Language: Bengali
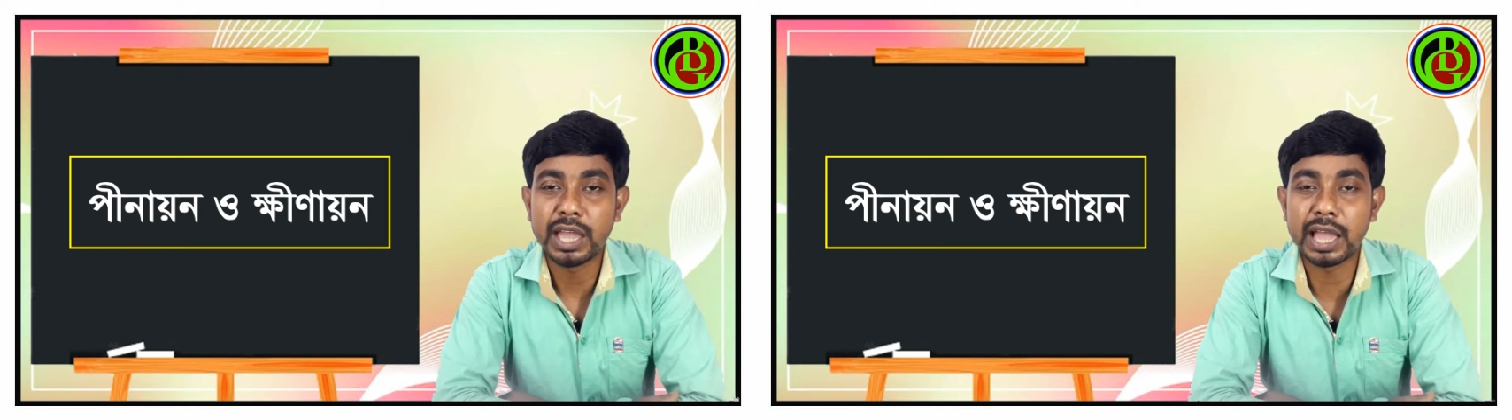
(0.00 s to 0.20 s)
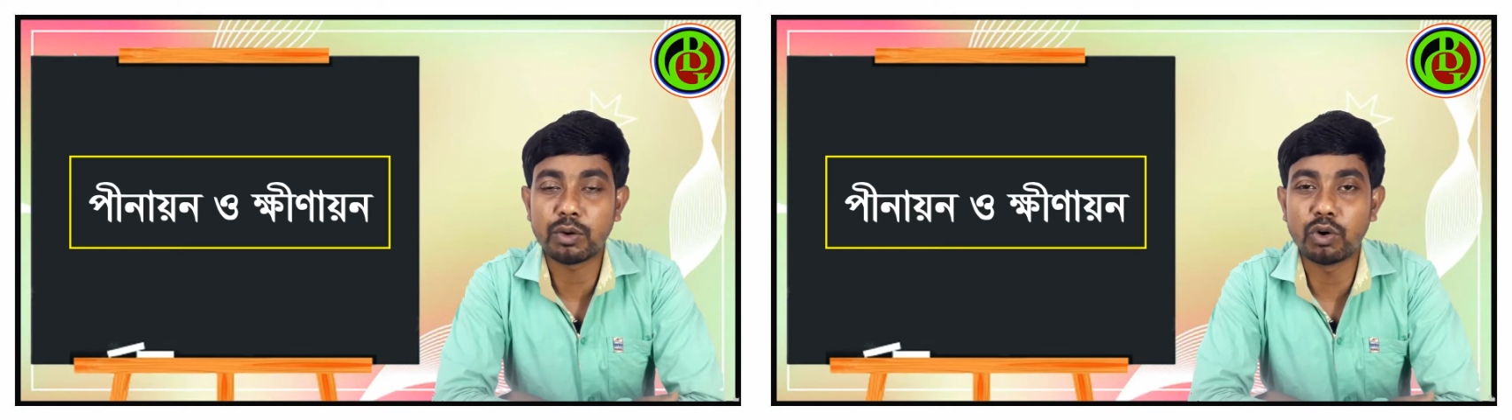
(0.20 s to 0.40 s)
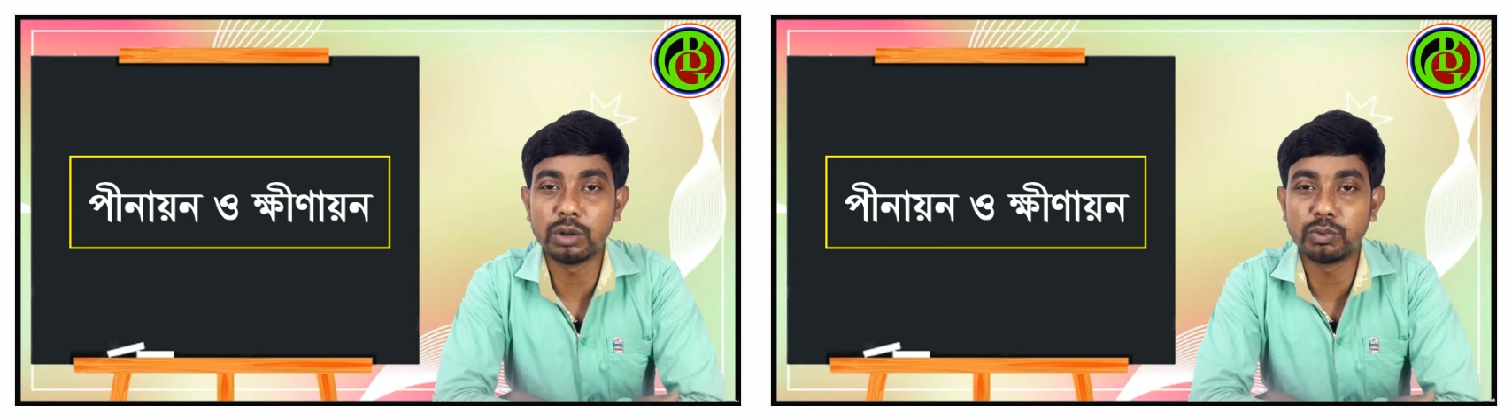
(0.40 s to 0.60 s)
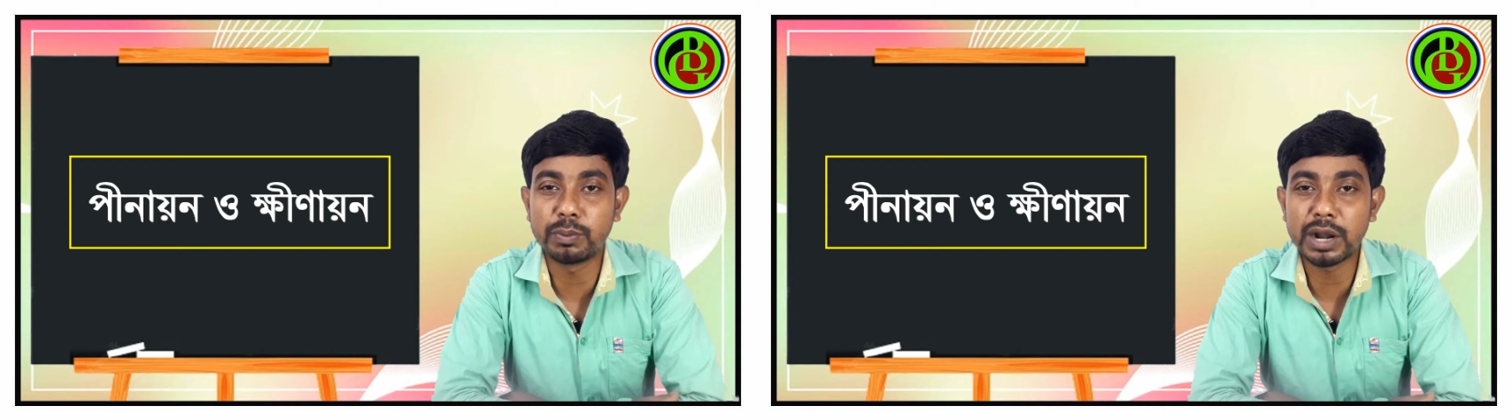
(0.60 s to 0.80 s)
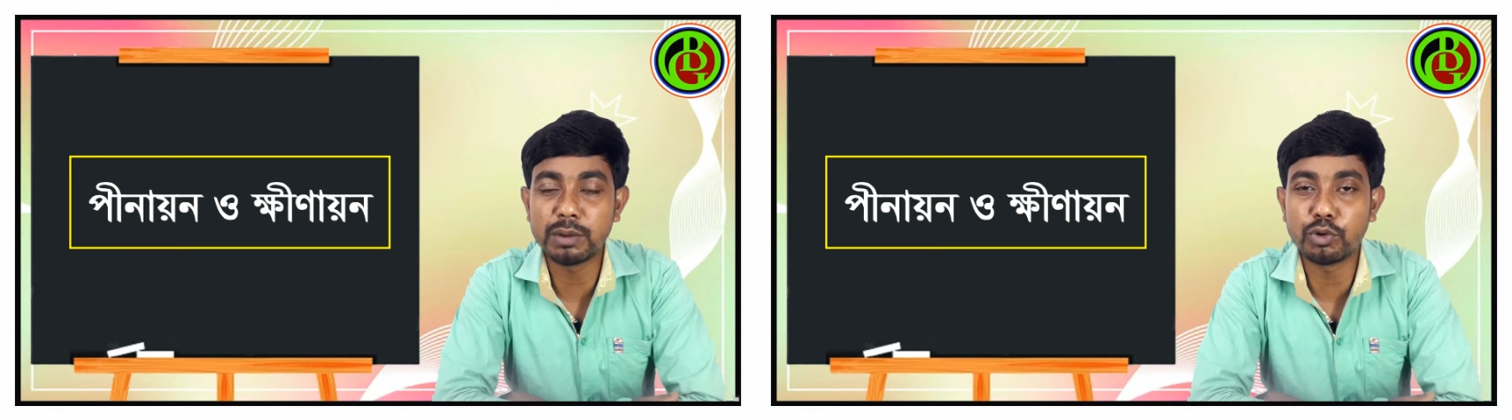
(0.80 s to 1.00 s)
এক
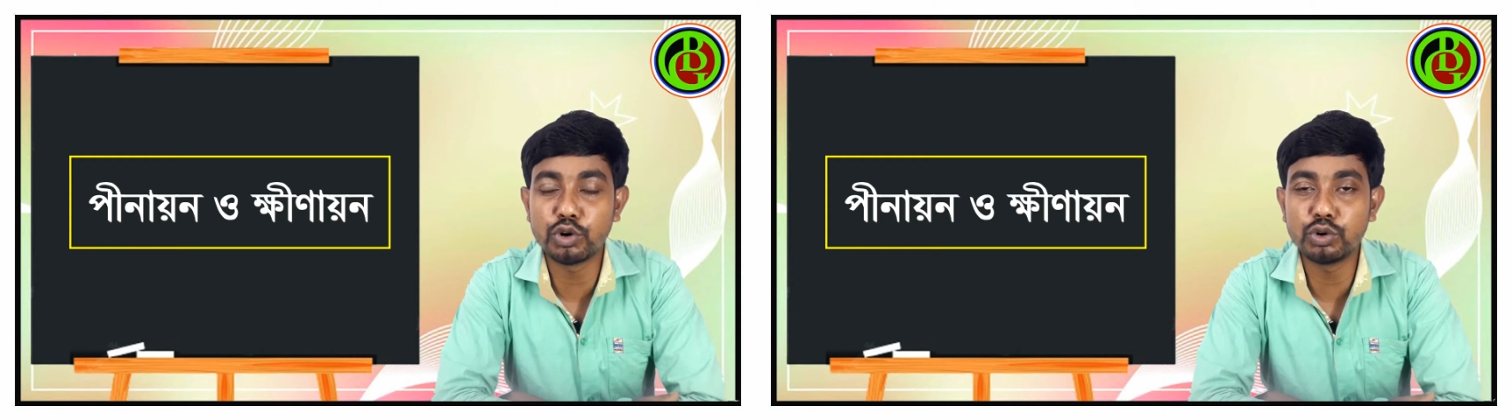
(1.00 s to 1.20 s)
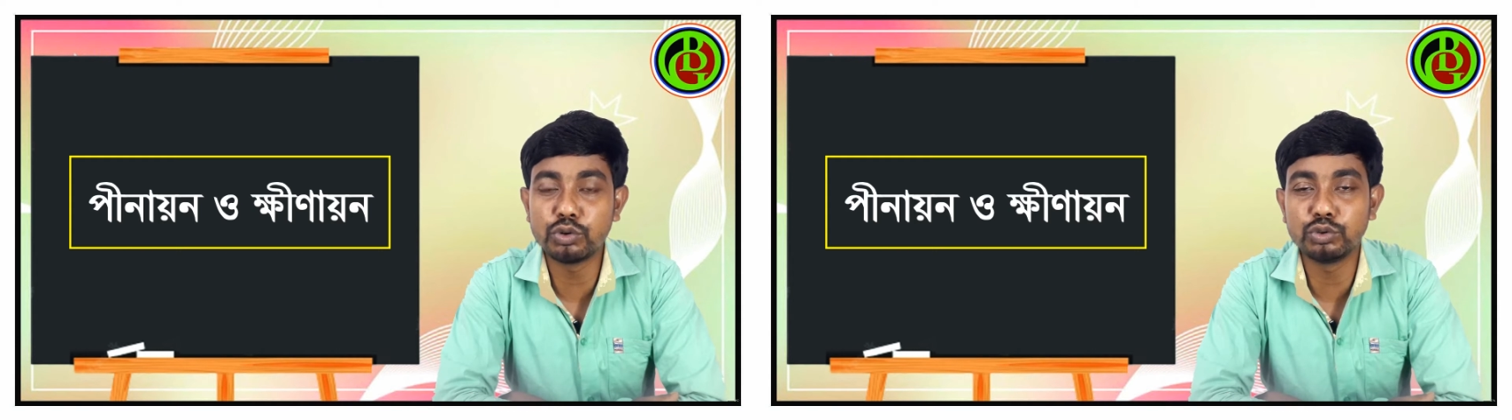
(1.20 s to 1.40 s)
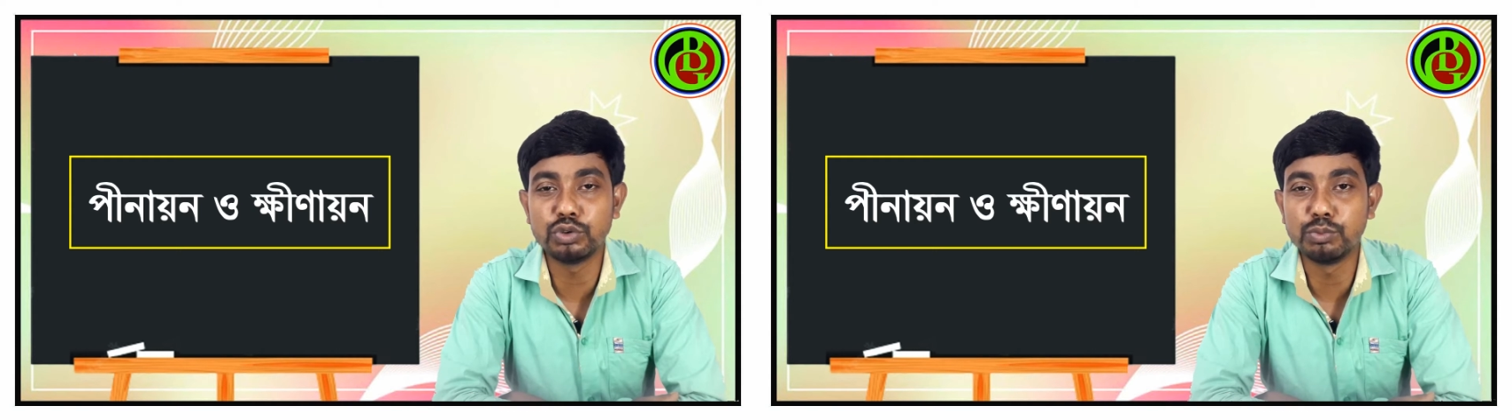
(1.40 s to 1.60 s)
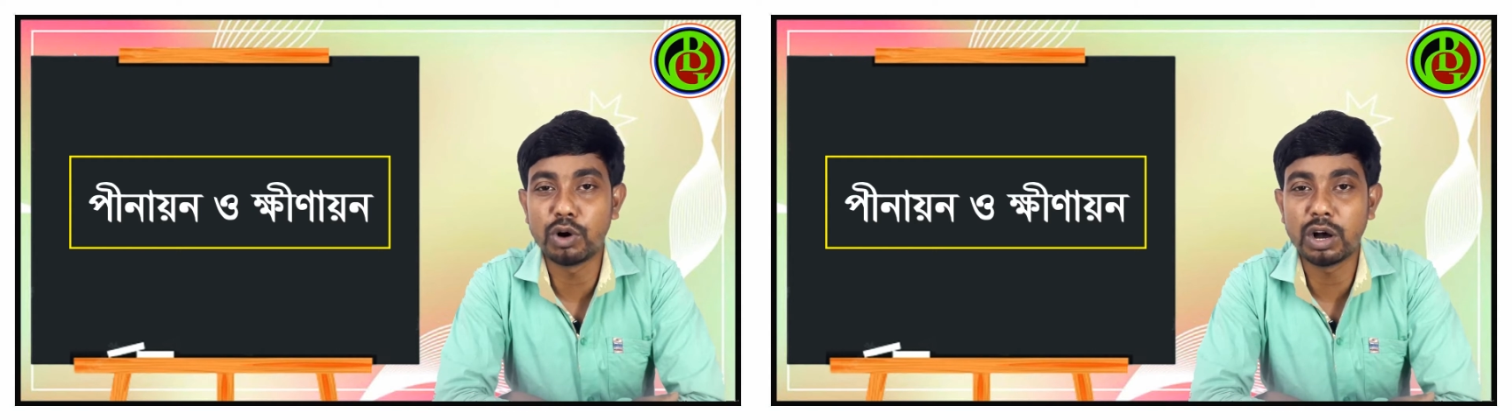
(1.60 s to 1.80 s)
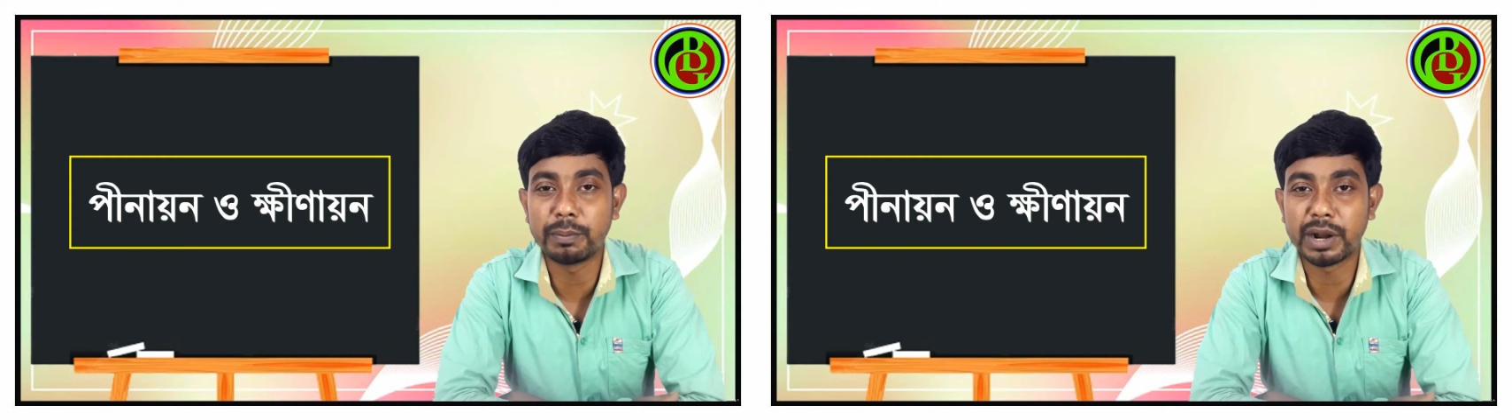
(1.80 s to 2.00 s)
অল্পপ্রাণ বর্ণ দুই
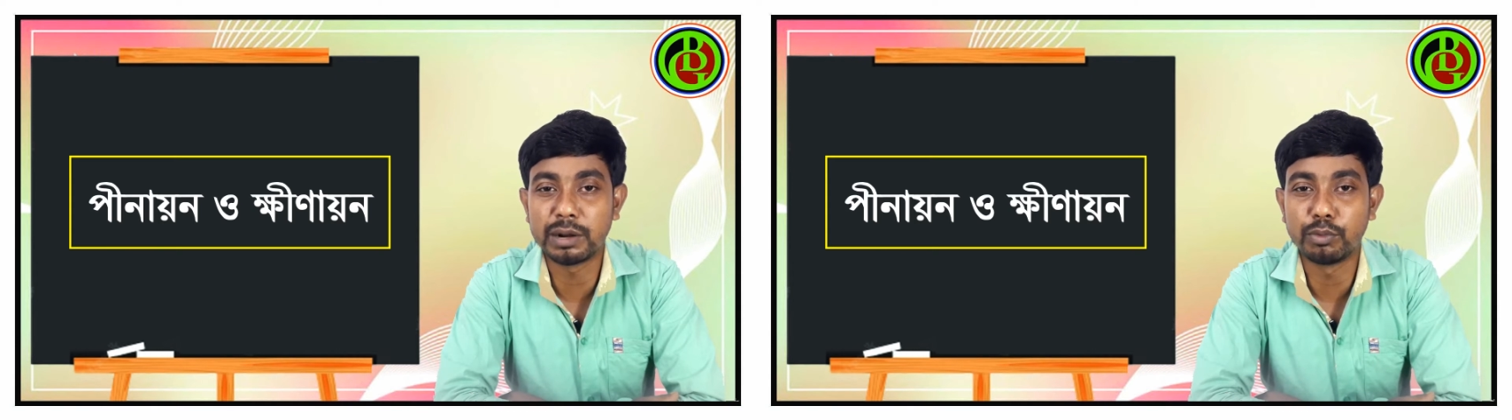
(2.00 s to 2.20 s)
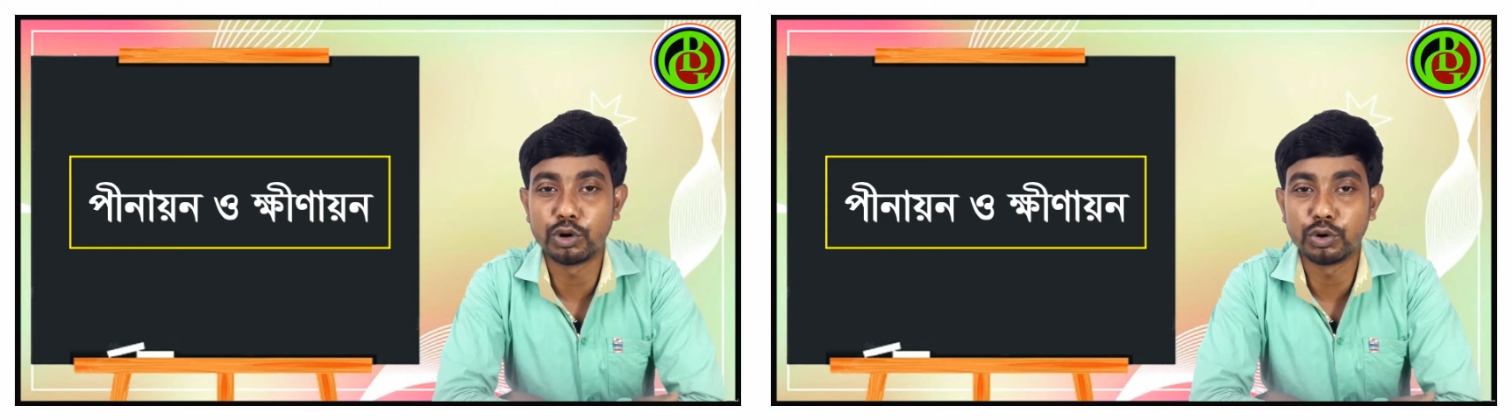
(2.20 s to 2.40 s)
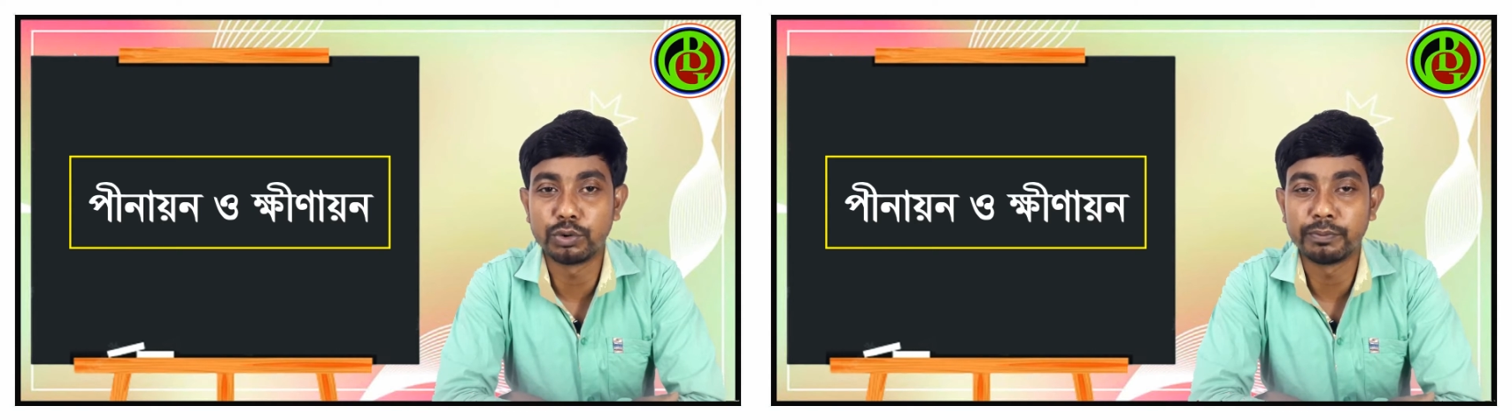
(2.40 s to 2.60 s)
মহাপ্রাণ বর্ণ